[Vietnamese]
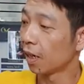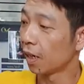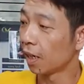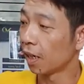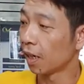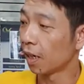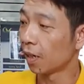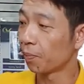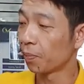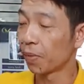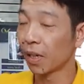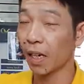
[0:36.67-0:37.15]

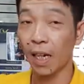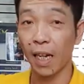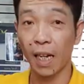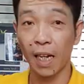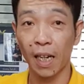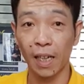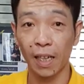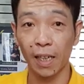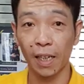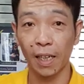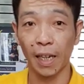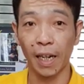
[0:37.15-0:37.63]
à,
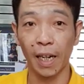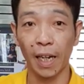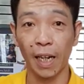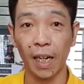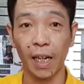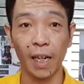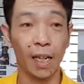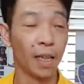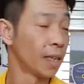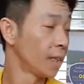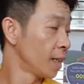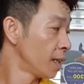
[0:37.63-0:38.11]
Pila này đi
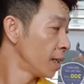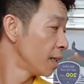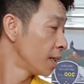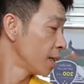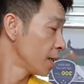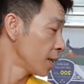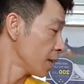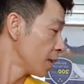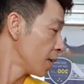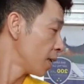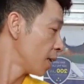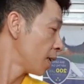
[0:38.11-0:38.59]

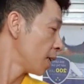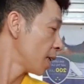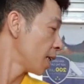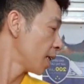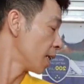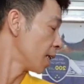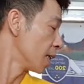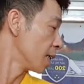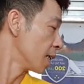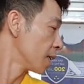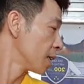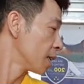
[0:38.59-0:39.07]
ơi,
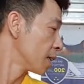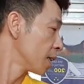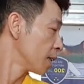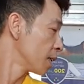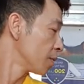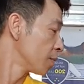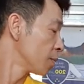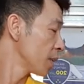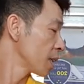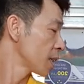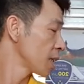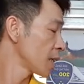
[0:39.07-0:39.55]

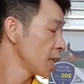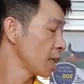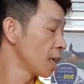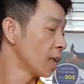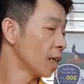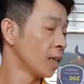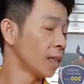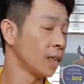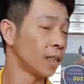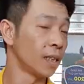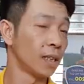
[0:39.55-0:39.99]
Messi à.